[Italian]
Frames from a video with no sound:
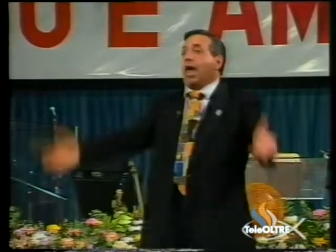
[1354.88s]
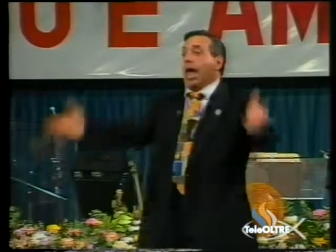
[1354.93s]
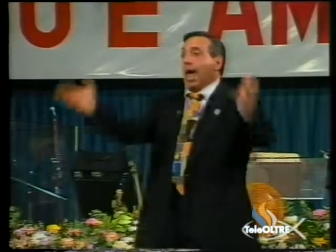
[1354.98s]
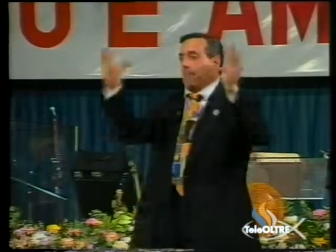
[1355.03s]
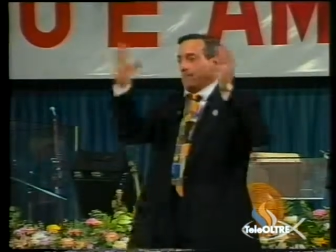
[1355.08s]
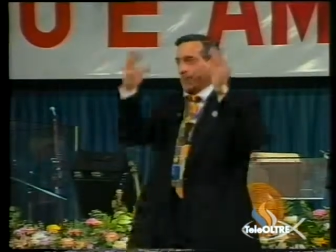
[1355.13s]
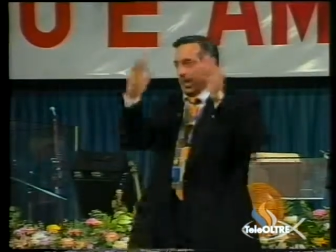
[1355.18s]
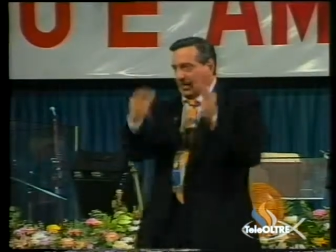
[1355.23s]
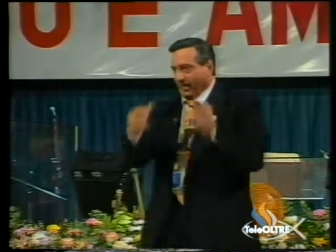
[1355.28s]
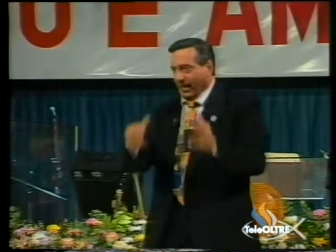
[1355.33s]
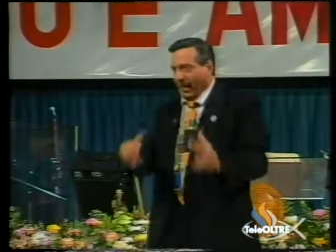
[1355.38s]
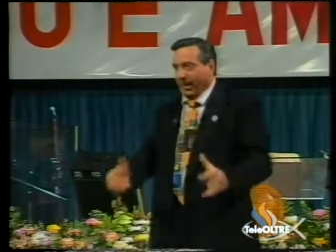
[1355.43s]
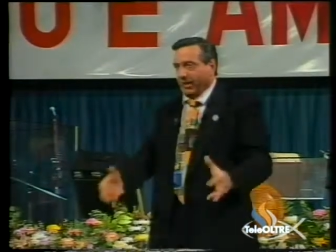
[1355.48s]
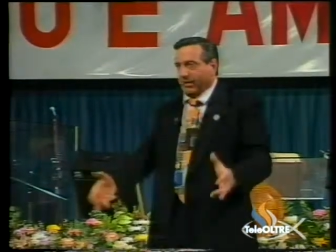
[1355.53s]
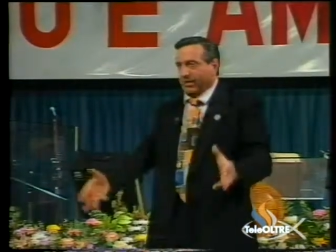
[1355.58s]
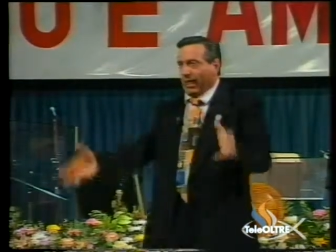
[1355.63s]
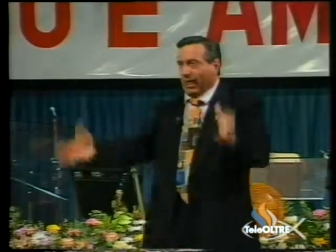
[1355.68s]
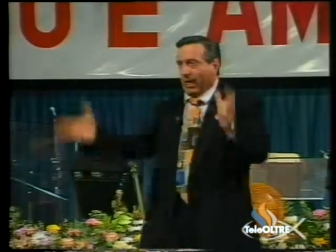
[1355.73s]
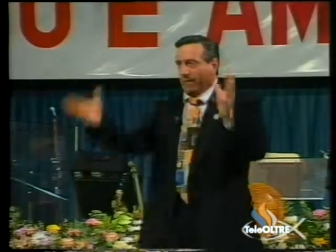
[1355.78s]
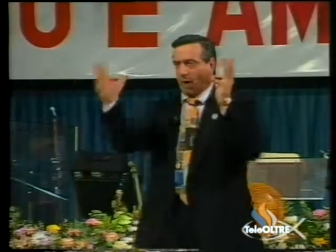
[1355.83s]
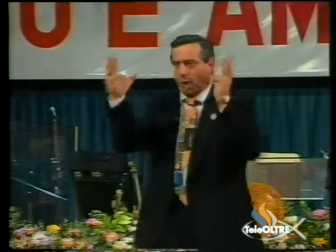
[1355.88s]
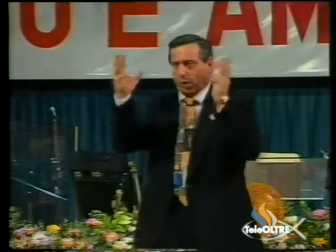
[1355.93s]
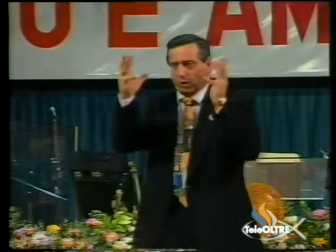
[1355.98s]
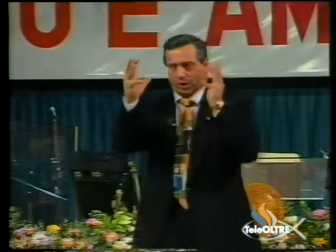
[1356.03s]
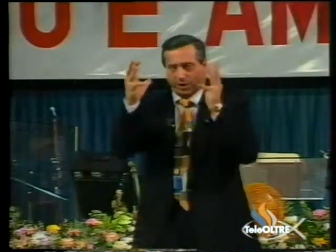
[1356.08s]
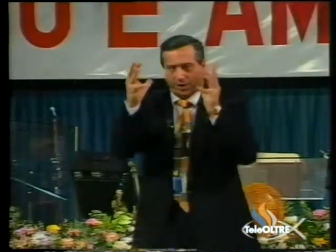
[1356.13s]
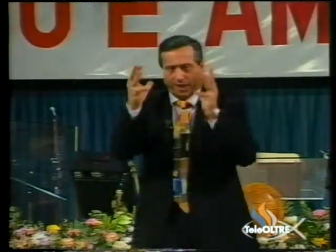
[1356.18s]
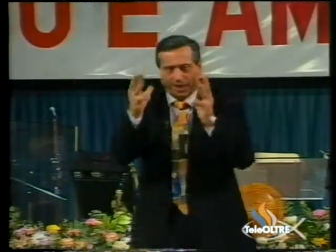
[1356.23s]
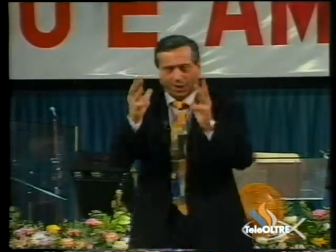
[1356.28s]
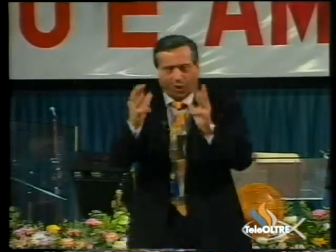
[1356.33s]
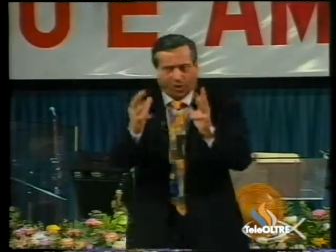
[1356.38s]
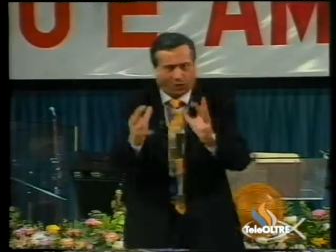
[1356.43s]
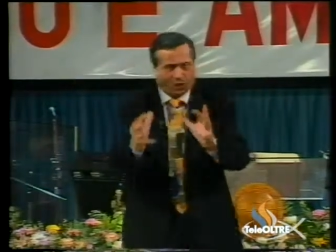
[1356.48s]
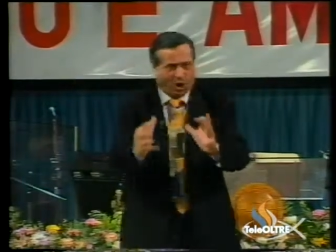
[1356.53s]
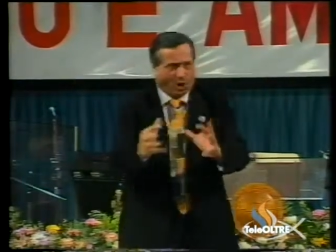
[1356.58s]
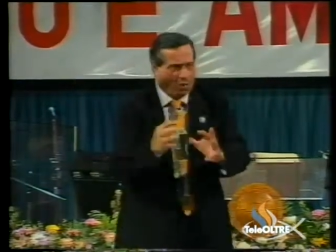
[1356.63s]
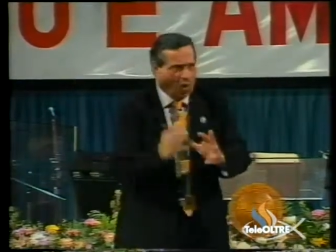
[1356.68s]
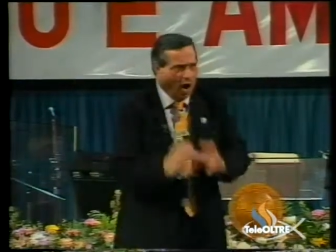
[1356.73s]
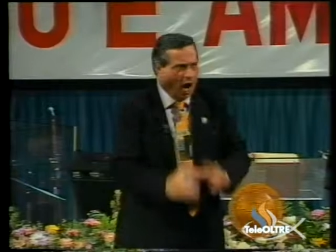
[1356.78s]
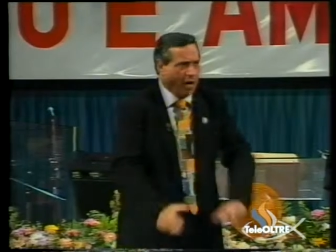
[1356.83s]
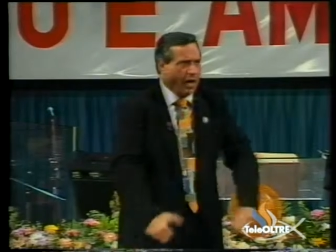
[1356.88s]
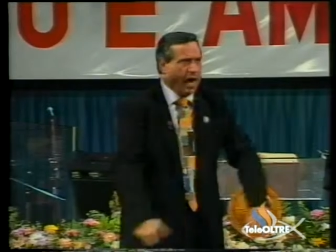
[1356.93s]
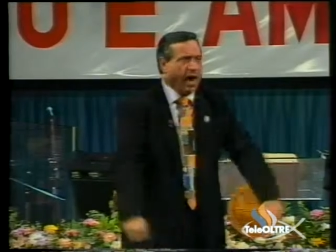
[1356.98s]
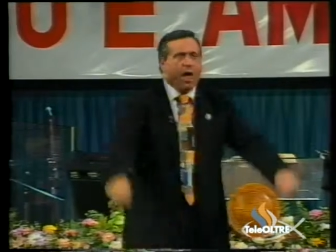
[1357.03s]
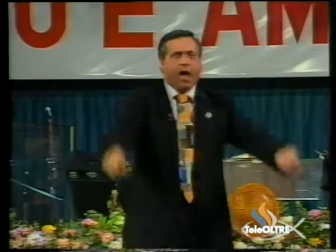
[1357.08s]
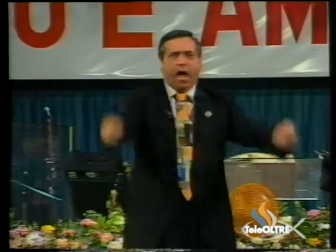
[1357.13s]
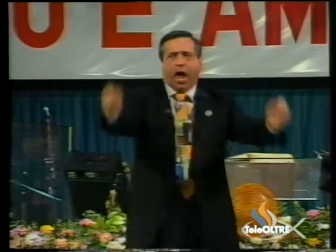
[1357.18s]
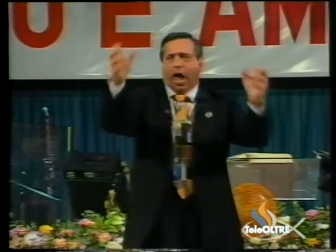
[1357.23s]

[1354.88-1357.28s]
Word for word: è presente alla porta del nostro cuore,